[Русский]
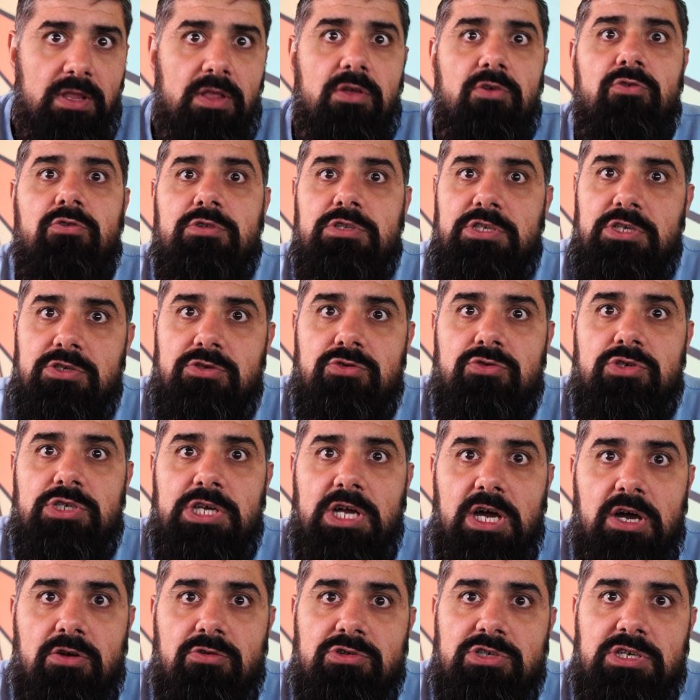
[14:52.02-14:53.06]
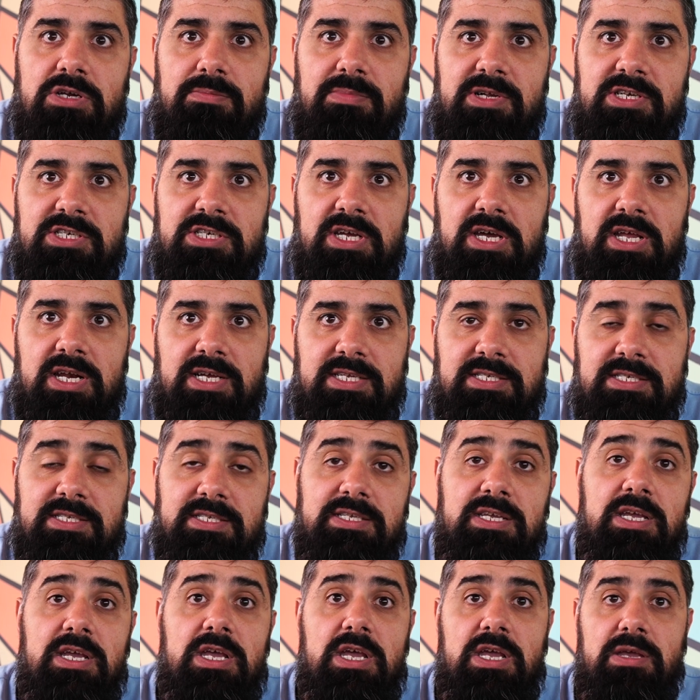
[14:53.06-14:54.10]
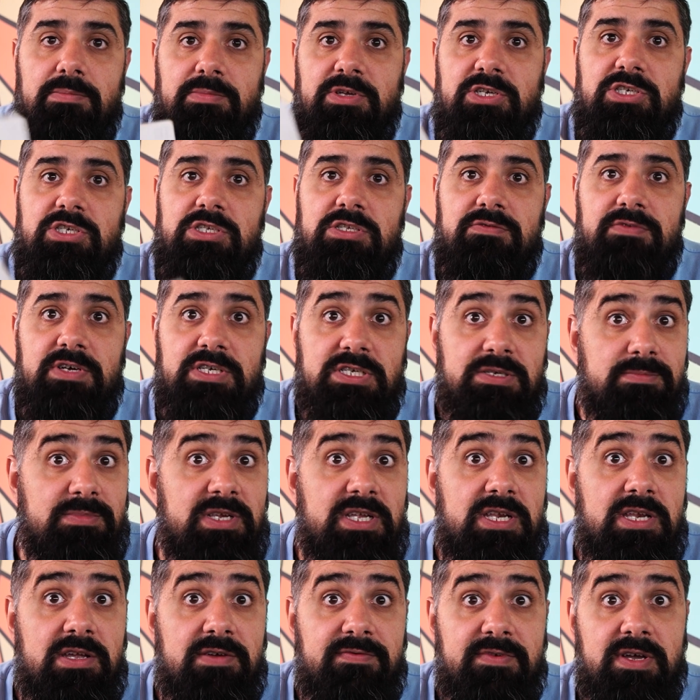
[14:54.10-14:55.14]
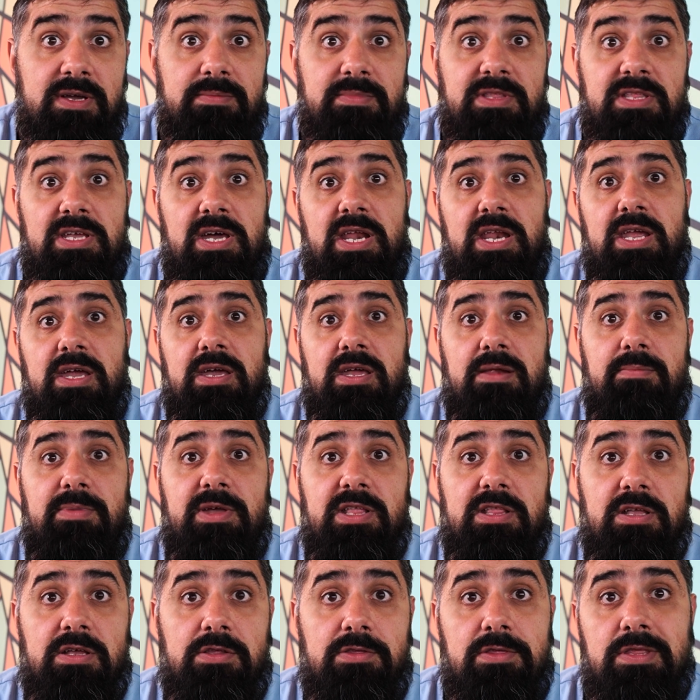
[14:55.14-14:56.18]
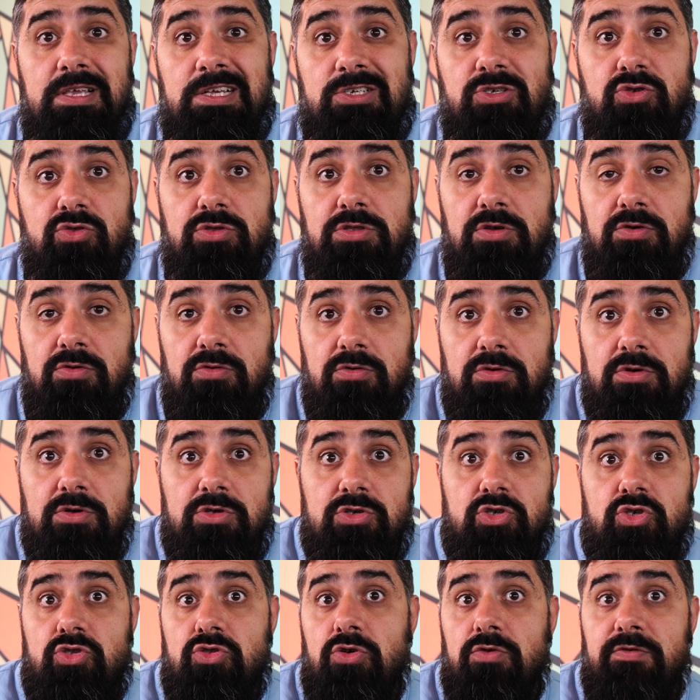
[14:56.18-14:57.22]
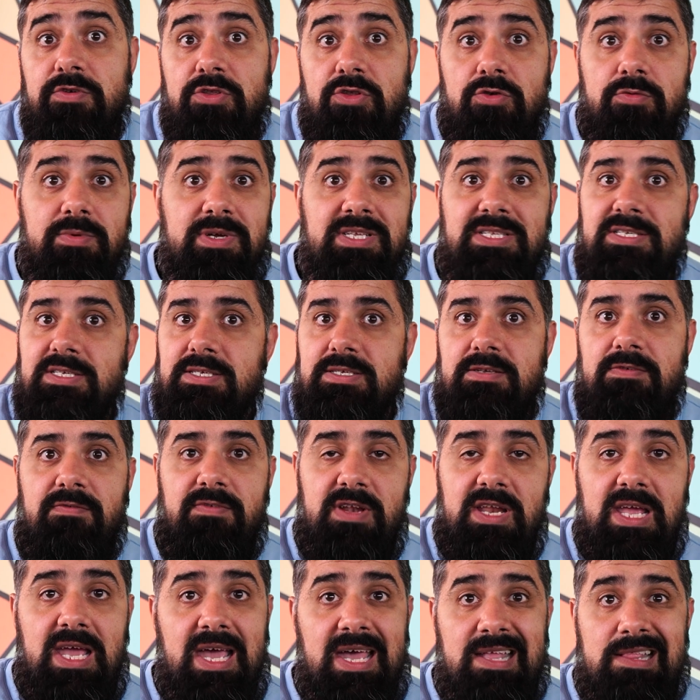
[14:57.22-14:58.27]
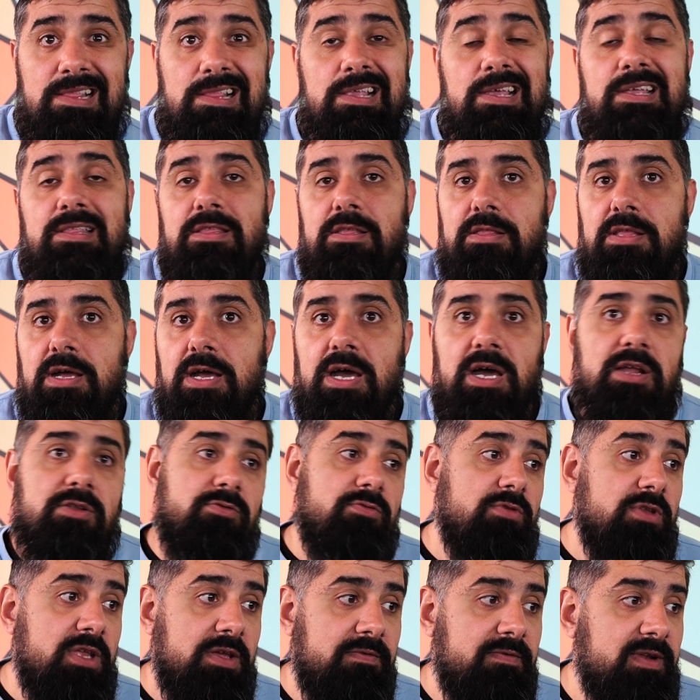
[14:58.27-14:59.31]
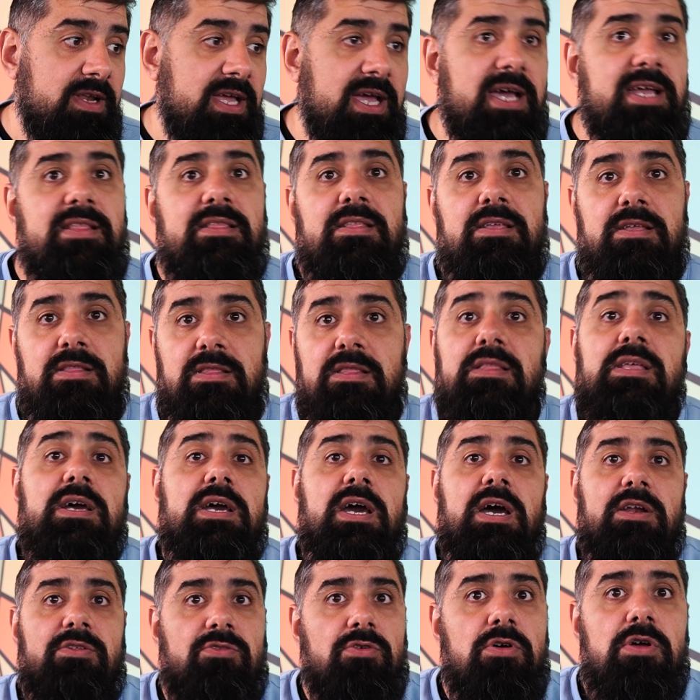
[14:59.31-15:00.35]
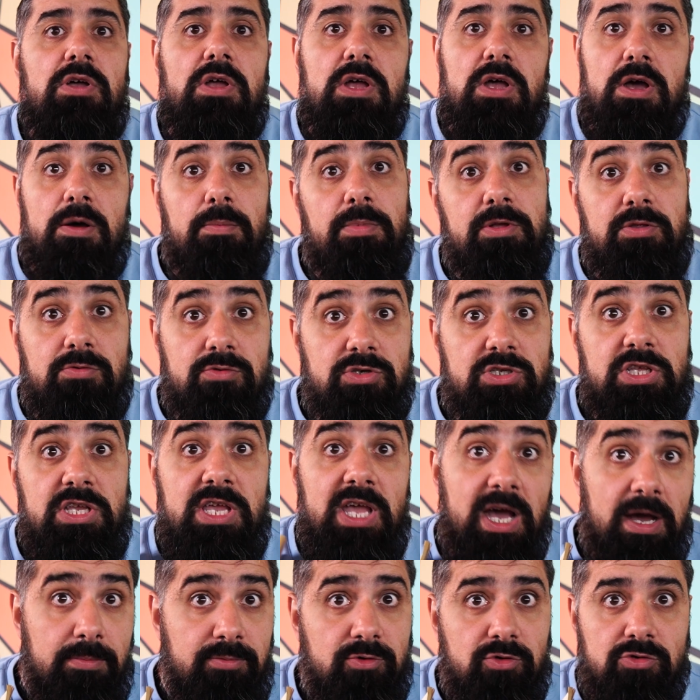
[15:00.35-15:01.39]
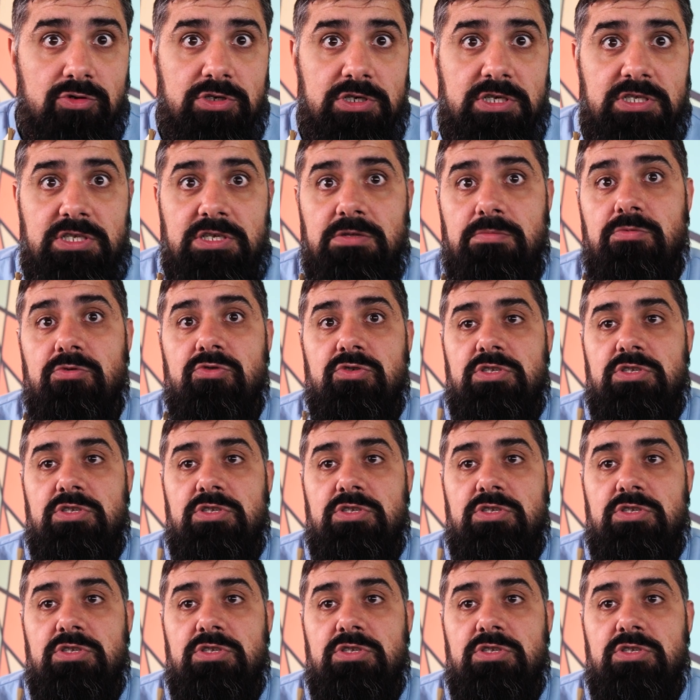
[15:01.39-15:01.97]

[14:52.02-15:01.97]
вот здесь уже хорошая большая разница. Пишите ваше мнение в комментариях, ребята, насчет того, что вы думаете, влияет ли это на карту, не влияет ли это на карту. Потому что я тоже хотел бы